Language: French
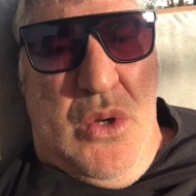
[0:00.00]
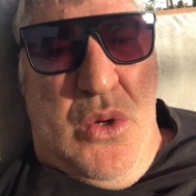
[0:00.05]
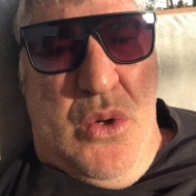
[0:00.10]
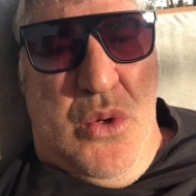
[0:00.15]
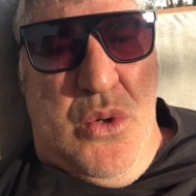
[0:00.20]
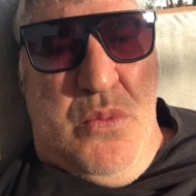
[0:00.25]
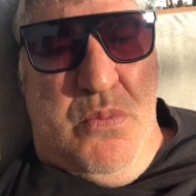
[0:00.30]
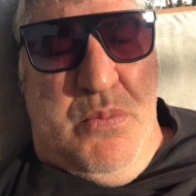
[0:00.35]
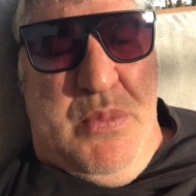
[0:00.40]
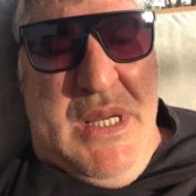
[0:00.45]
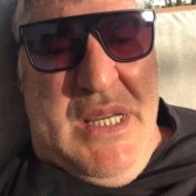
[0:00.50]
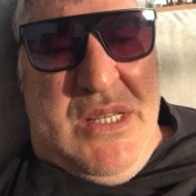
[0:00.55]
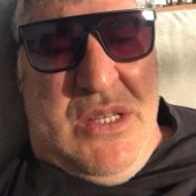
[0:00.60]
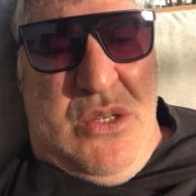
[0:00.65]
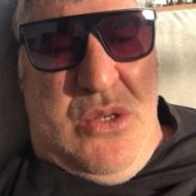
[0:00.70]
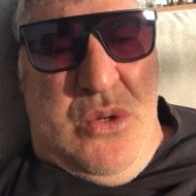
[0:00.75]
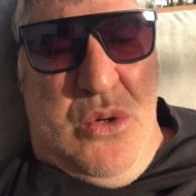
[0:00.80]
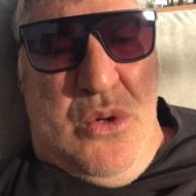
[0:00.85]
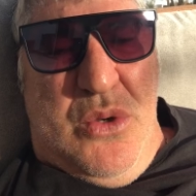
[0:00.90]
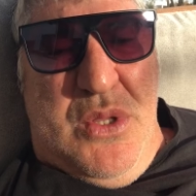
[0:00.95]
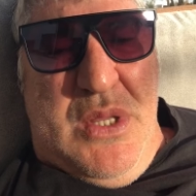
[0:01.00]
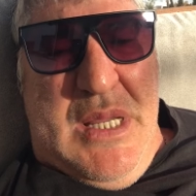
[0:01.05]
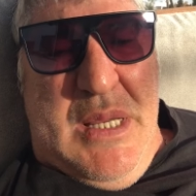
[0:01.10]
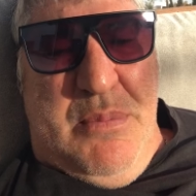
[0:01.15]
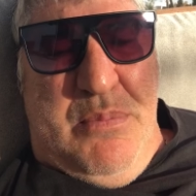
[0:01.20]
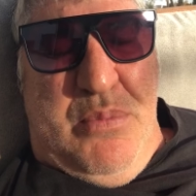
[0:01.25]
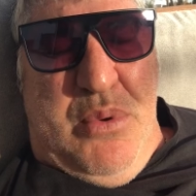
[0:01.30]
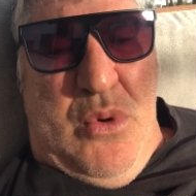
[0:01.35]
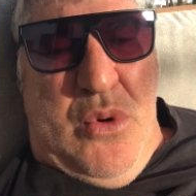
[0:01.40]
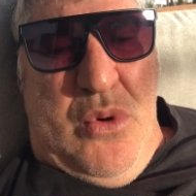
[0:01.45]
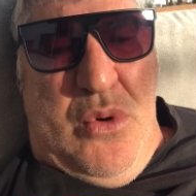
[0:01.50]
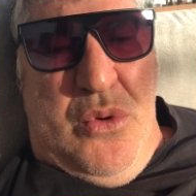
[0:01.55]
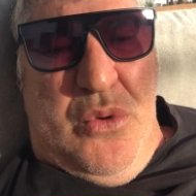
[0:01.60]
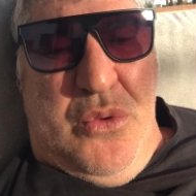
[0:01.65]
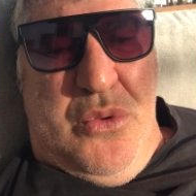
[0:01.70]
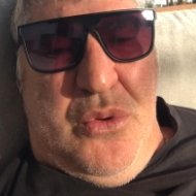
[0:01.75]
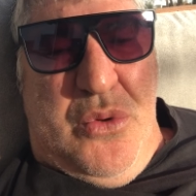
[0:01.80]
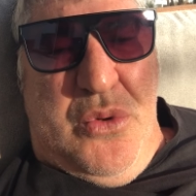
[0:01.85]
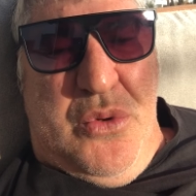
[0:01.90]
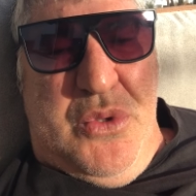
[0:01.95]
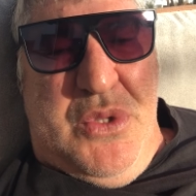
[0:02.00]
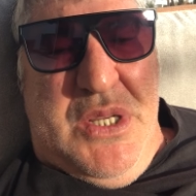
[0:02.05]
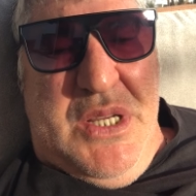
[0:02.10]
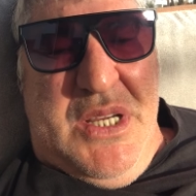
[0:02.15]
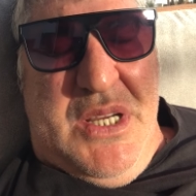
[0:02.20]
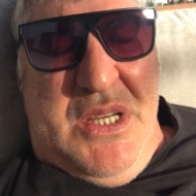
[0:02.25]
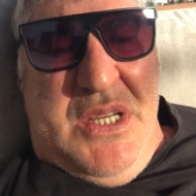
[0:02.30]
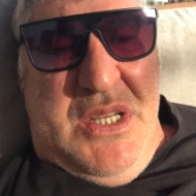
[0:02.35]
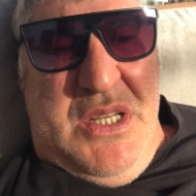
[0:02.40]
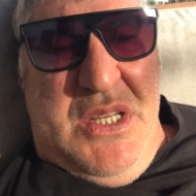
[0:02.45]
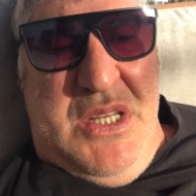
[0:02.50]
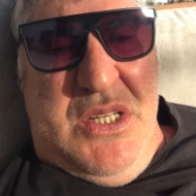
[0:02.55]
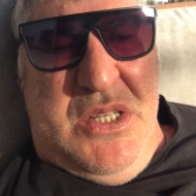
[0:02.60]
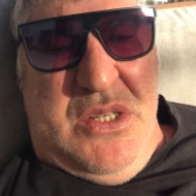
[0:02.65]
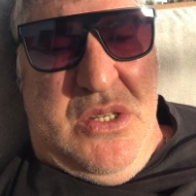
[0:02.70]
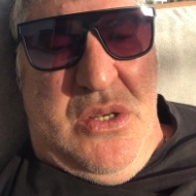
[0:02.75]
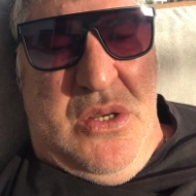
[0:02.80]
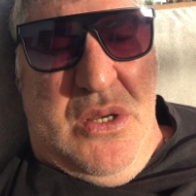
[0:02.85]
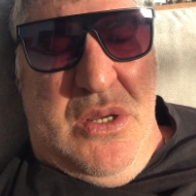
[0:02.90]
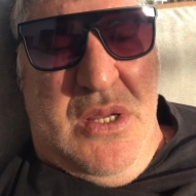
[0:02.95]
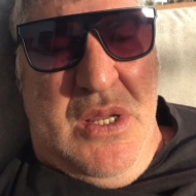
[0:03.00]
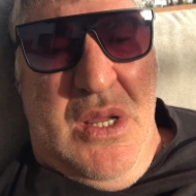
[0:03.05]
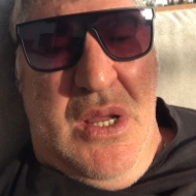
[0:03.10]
une personne à prendre des risques.